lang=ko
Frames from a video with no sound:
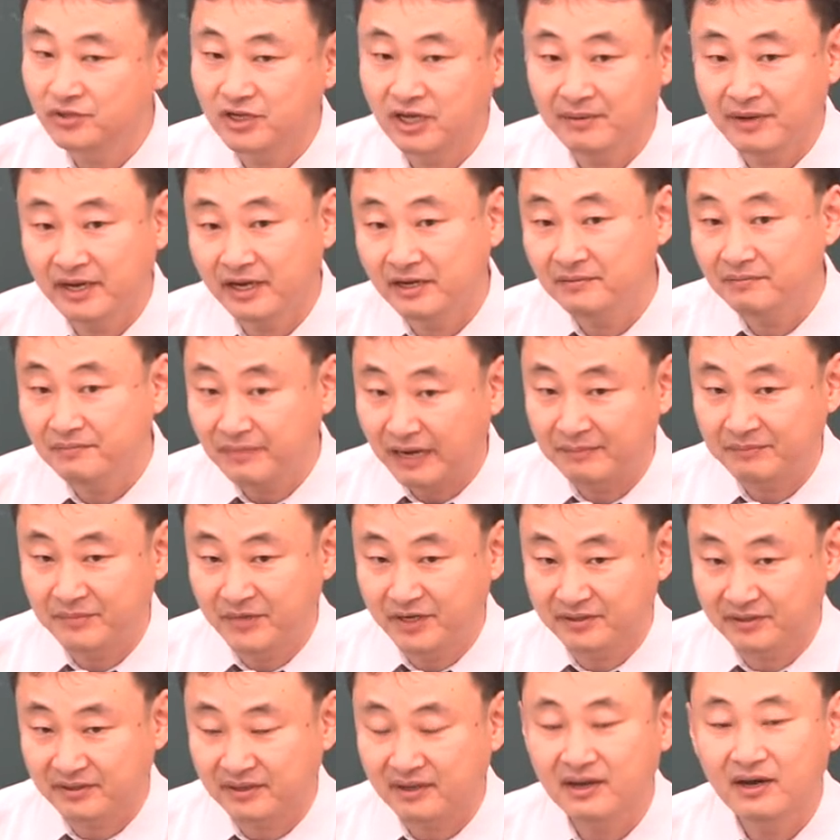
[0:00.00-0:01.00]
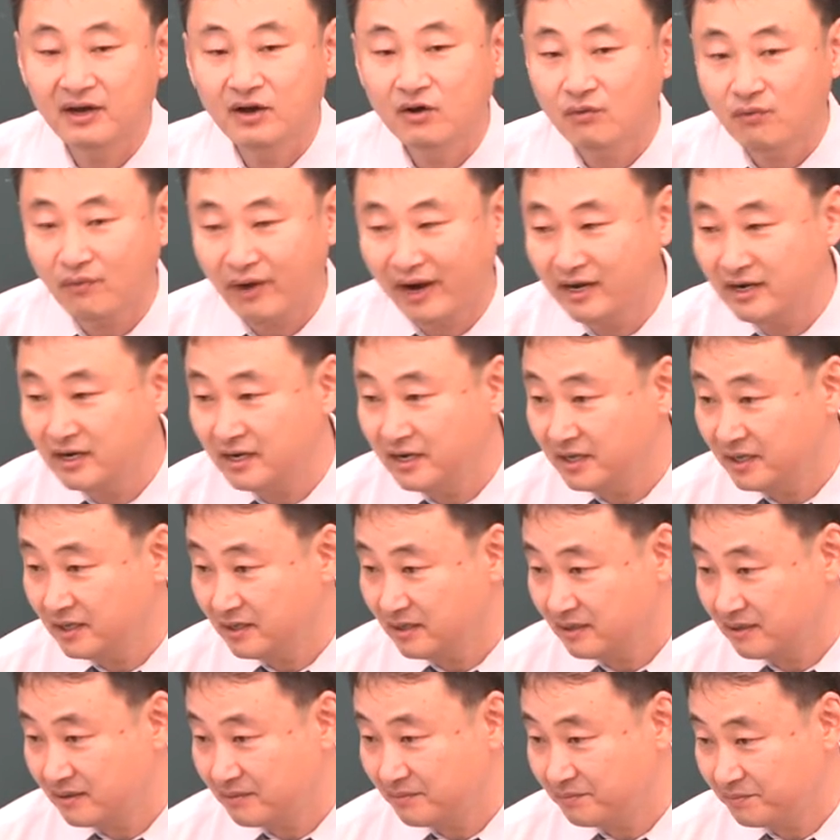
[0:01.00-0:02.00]
부담하는 반면
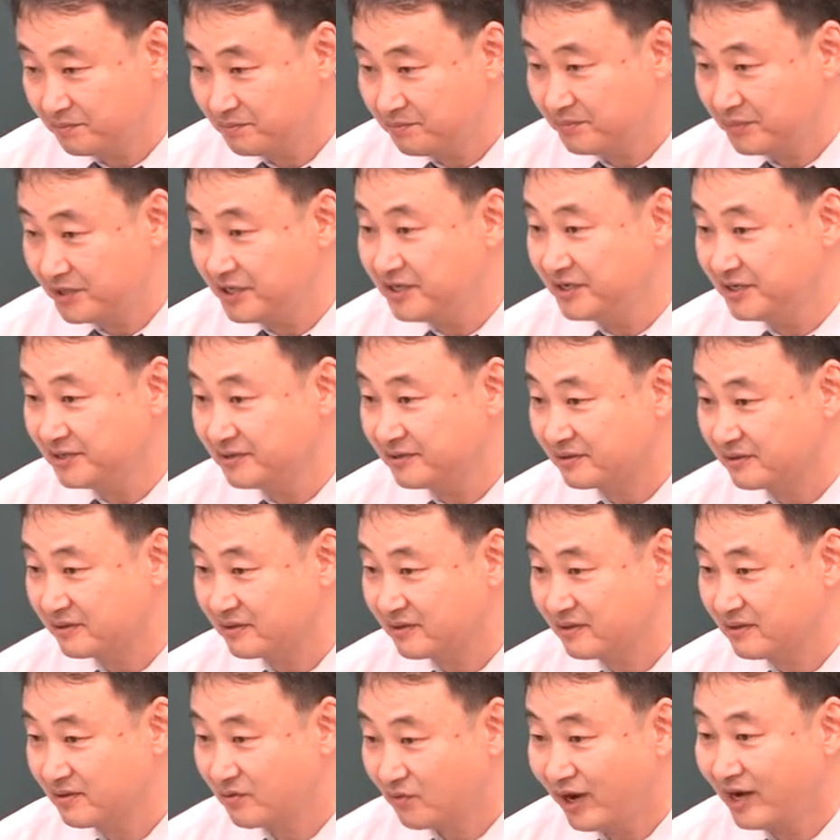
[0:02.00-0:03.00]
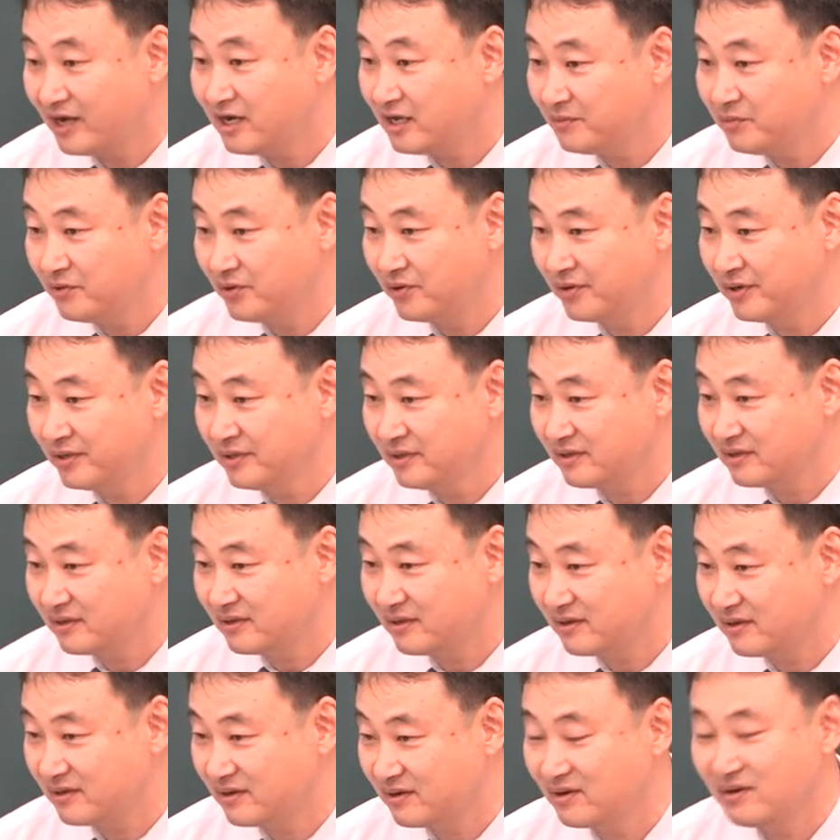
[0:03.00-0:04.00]
관리비는 관리 비용은
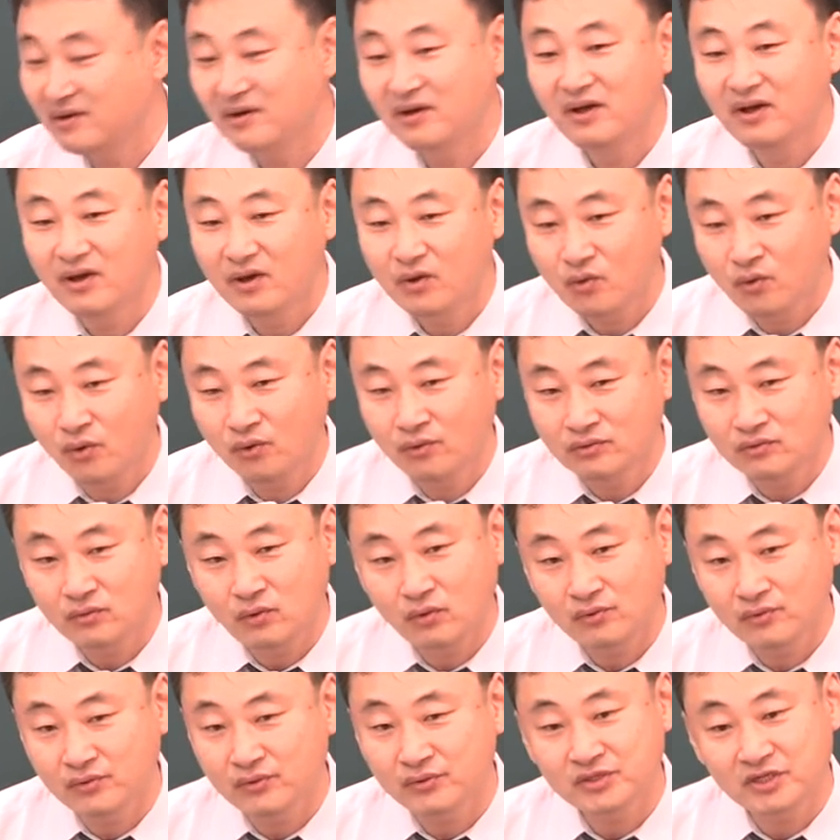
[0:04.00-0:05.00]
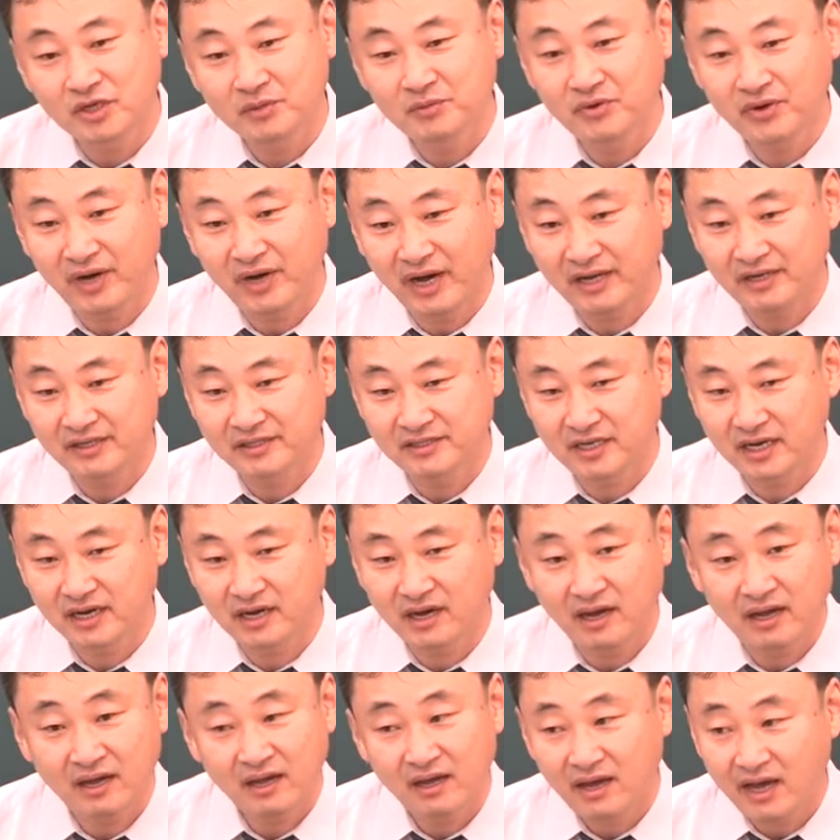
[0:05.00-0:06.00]
공동구 점용하는
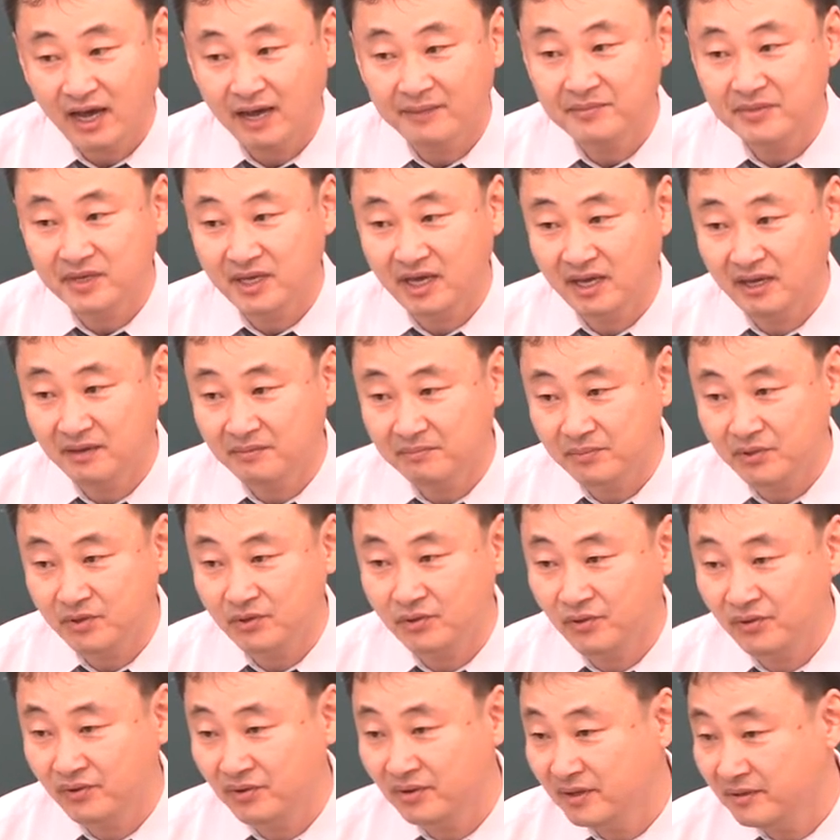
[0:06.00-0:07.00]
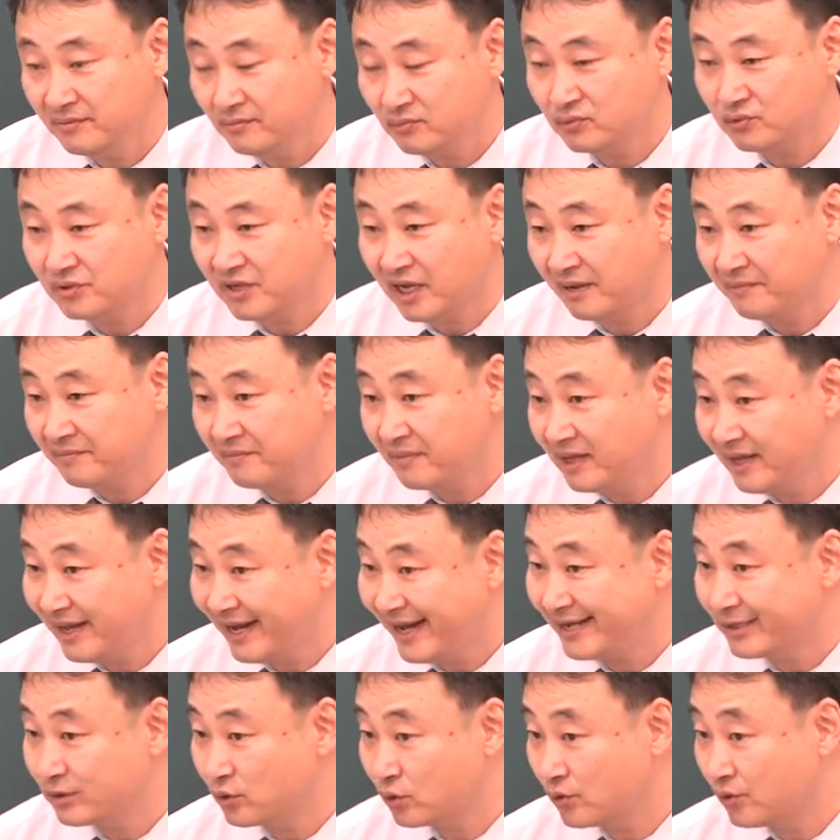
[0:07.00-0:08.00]
자가 함께 비용
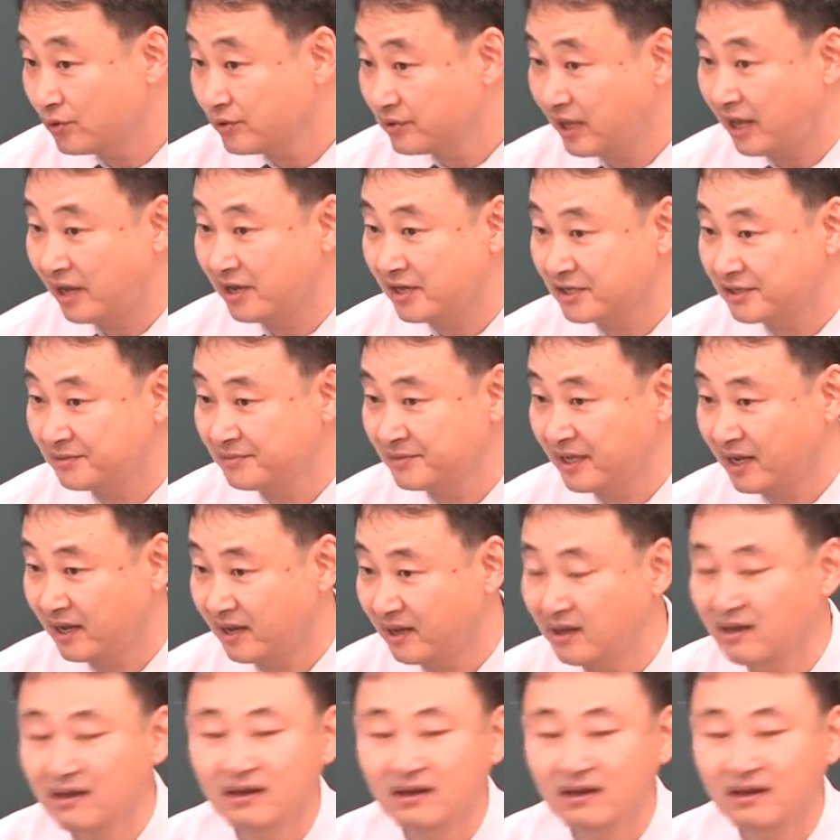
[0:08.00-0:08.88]
부담하도록 되어 있습니다.